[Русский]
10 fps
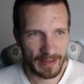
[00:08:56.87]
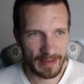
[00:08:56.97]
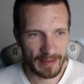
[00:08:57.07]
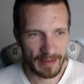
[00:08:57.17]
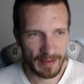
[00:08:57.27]

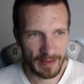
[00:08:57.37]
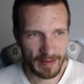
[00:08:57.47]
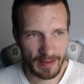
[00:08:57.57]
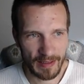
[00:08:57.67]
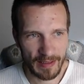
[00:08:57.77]
Э,
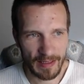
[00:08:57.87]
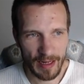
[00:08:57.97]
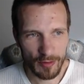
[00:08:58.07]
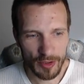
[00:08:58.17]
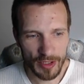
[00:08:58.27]

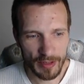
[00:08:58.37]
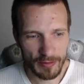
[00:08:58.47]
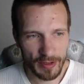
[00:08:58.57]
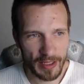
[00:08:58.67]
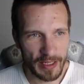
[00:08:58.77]
дорожки,
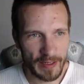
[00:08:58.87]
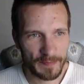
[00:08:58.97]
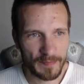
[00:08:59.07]
вот они,